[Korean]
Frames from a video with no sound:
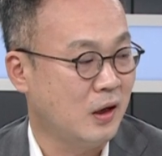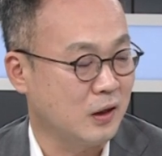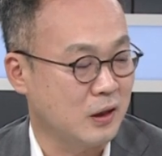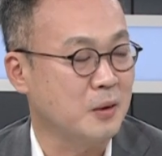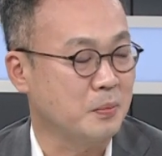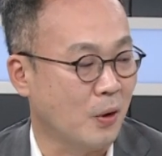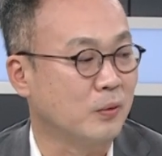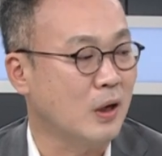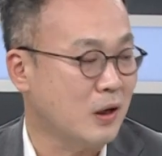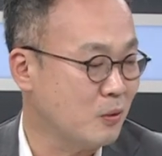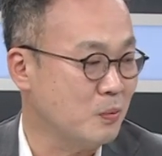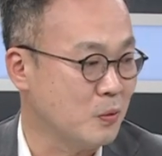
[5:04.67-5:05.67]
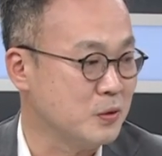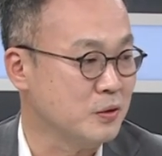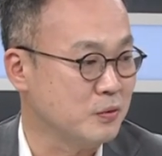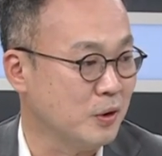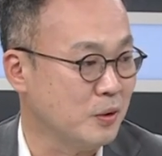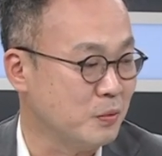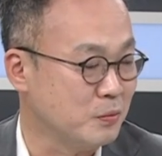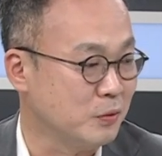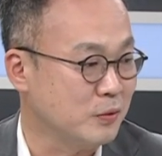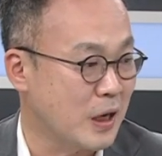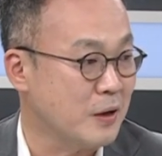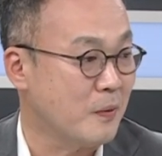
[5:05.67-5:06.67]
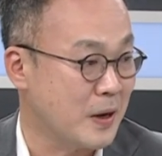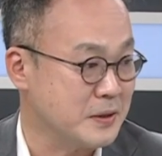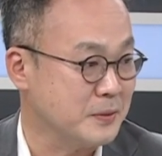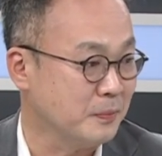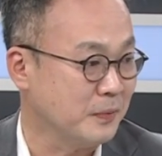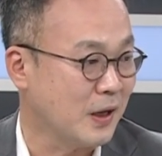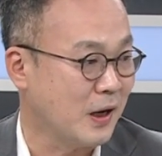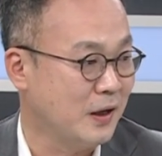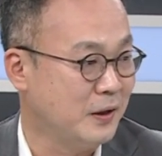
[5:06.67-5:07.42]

하나의 변화라고 음. 보실 수 있는 부분도 될 것 같습니다. 예.